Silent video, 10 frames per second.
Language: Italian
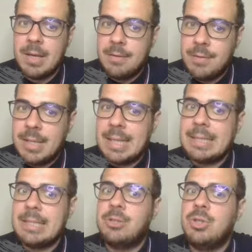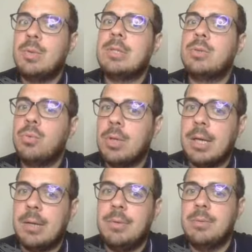Vedete che la casa C5 è
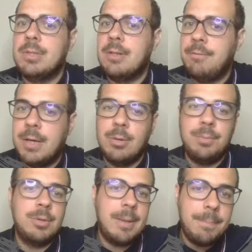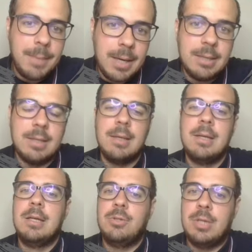scura, quindi questo alfiere non potrà mai
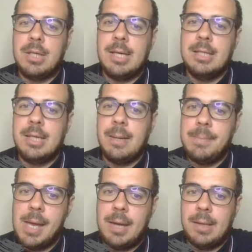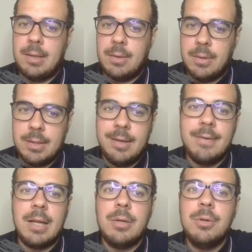cercare di cambiare il
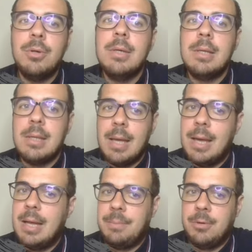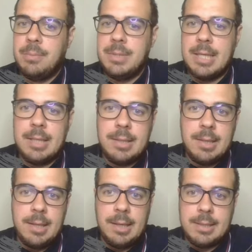cavallo e il primo
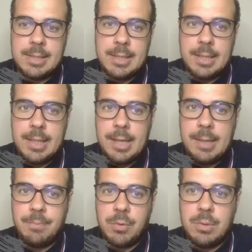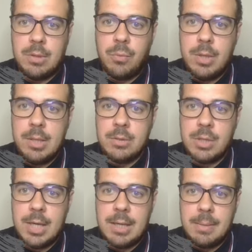B7 rischia di cadere. Quindi qui
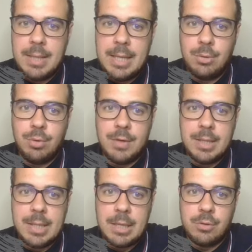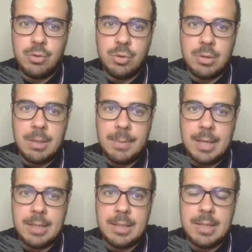già netto vantaggio da
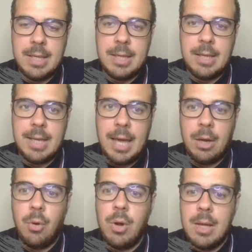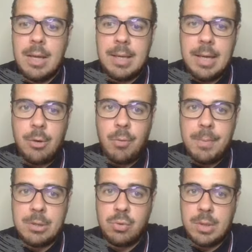parte del nero che ha
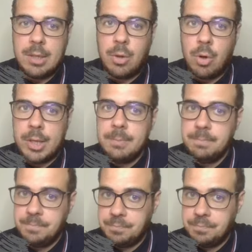commesso un errore